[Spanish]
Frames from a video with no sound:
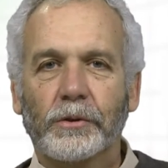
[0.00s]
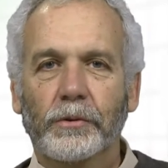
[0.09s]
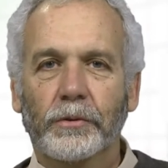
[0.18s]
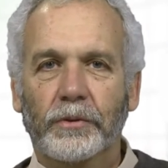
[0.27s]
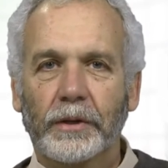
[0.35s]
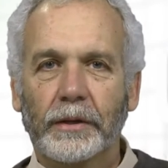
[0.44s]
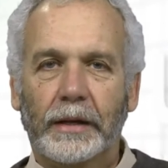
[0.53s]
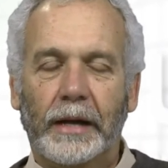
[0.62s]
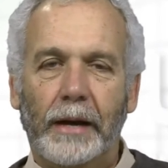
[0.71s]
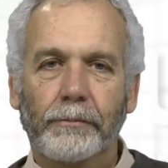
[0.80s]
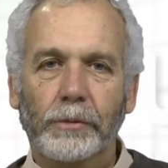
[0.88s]
conocen
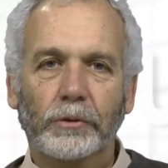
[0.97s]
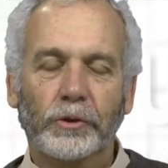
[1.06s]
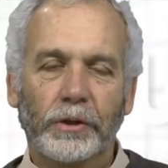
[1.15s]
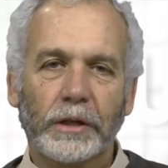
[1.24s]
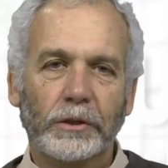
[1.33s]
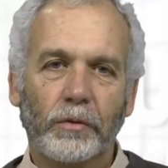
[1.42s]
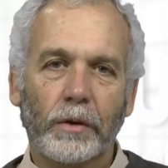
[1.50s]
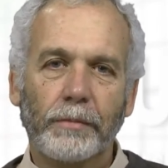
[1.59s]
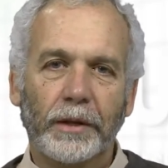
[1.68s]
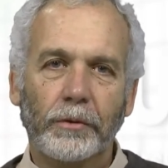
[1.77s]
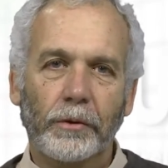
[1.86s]
cambios,
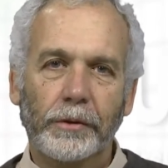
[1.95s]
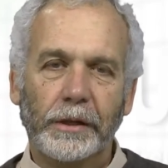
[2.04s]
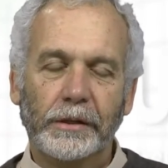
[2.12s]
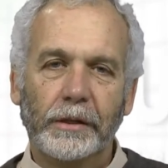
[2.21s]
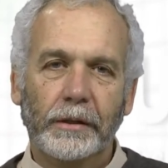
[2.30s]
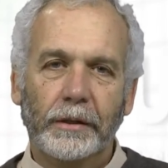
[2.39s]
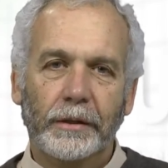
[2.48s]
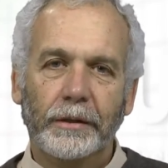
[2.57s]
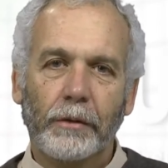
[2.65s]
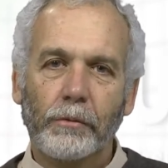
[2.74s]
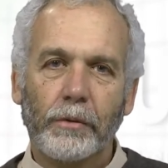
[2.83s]
transformaciones
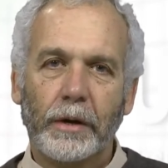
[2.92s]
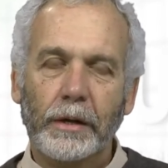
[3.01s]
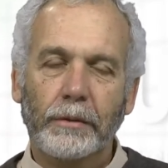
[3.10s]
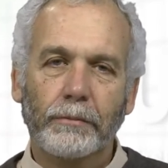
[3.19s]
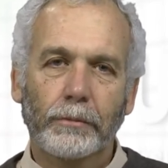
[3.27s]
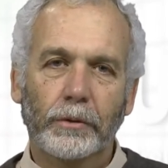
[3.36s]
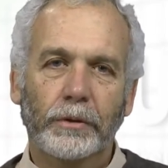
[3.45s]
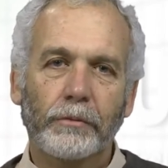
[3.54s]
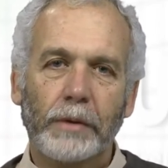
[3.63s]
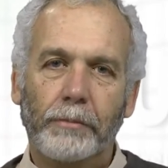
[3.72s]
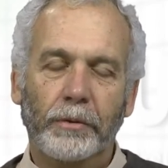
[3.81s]
de un ritmo, de
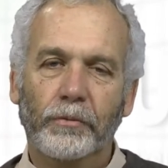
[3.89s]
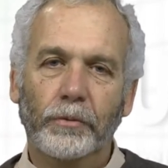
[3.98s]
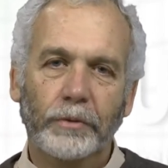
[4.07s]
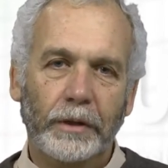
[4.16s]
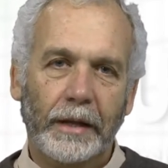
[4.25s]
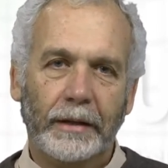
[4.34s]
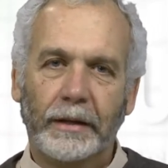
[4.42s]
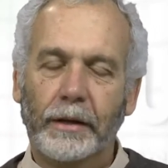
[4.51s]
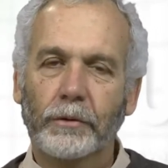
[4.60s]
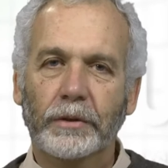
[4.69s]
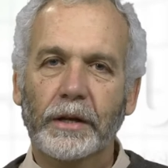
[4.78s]
una profundidad
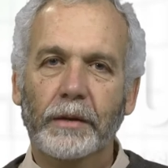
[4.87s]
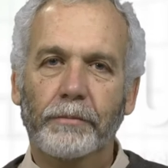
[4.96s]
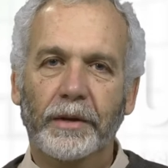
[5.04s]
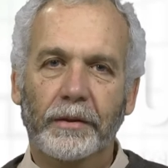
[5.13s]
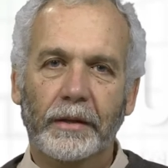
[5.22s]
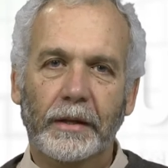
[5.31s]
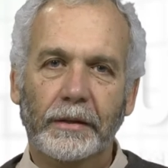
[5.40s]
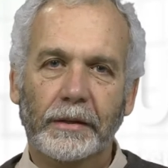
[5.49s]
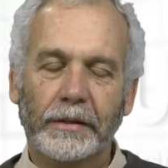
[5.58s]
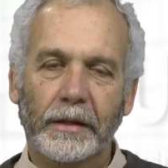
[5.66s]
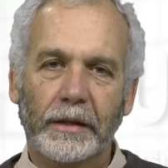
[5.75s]
que no tiene
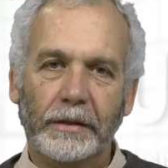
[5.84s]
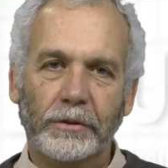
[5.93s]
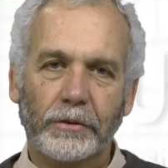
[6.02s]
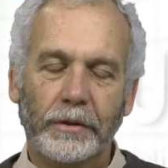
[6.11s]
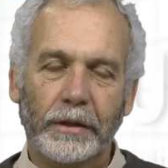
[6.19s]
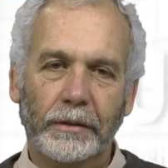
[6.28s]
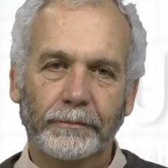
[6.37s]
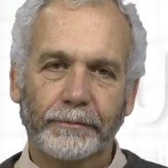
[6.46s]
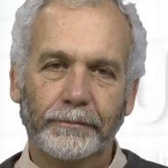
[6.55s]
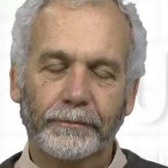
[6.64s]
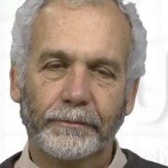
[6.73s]
precedentes en la historia.
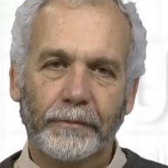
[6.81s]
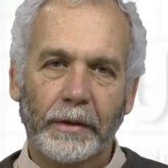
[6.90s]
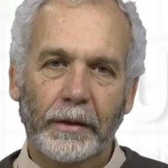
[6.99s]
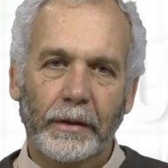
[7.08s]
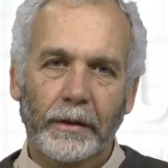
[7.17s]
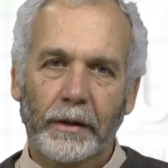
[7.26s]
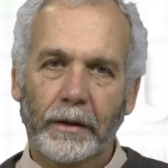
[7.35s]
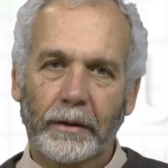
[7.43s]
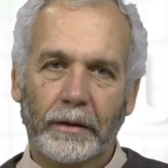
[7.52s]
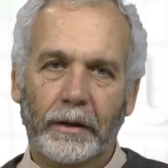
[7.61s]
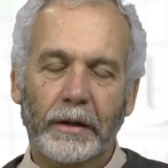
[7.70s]

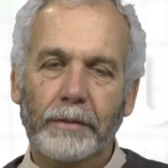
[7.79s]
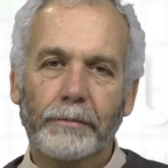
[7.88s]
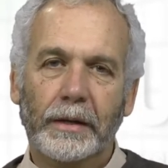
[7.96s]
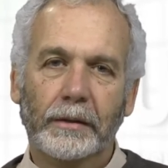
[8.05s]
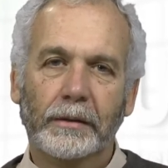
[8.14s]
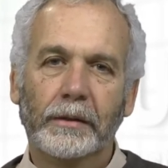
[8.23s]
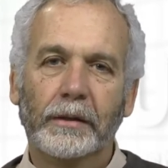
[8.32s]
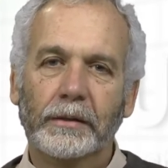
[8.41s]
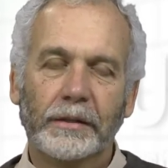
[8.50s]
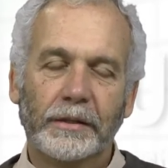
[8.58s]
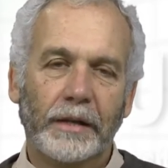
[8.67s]
El clima
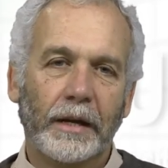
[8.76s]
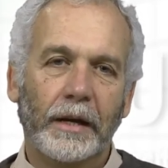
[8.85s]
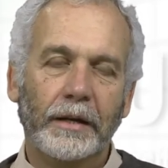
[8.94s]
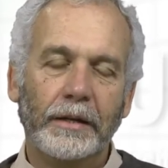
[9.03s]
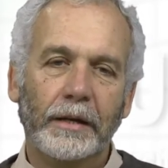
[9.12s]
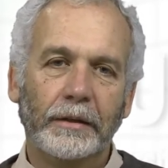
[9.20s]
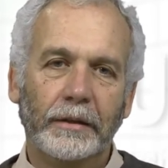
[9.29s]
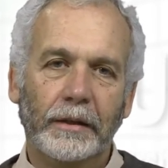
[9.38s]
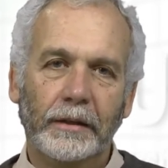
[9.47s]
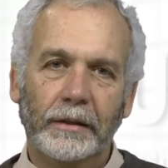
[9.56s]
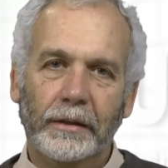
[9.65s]
se
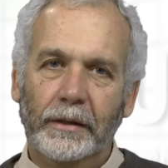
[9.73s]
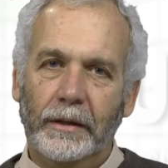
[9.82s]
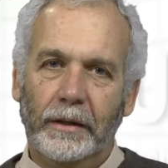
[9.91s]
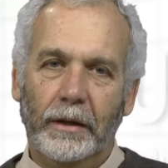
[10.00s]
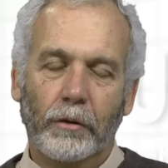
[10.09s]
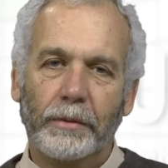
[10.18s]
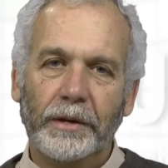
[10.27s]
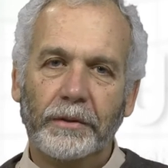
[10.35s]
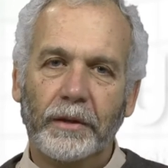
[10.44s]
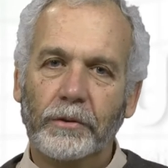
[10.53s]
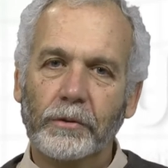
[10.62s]
calienta, la
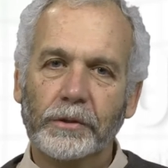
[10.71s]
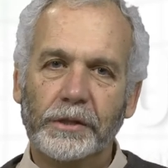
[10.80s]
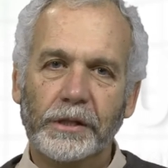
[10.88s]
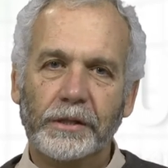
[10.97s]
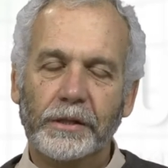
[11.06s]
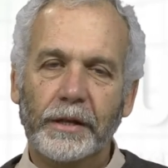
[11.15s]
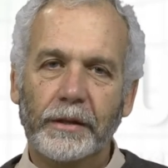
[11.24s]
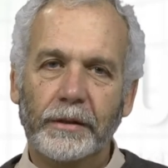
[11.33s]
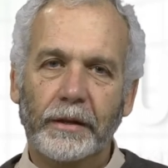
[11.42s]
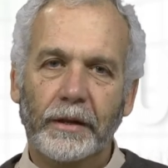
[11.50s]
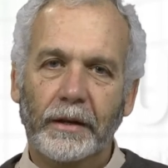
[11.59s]
urbanización se
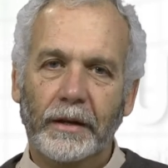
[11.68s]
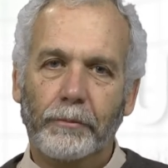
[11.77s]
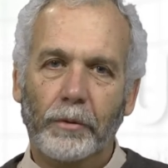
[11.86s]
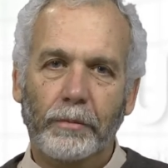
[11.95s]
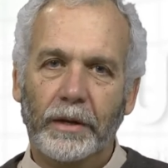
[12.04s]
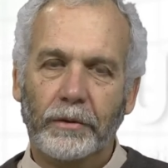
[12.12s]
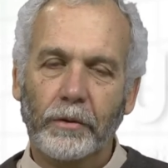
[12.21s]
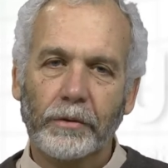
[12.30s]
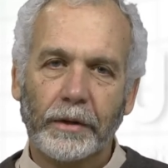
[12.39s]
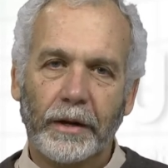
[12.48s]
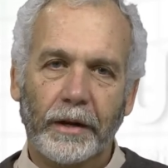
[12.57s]
extiende, la
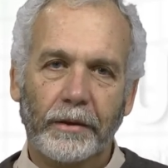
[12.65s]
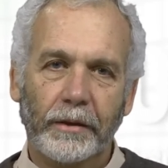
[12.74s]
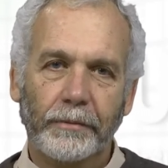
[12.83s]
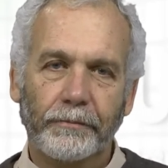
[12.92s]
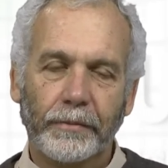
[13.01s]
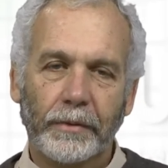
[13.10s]
población crece.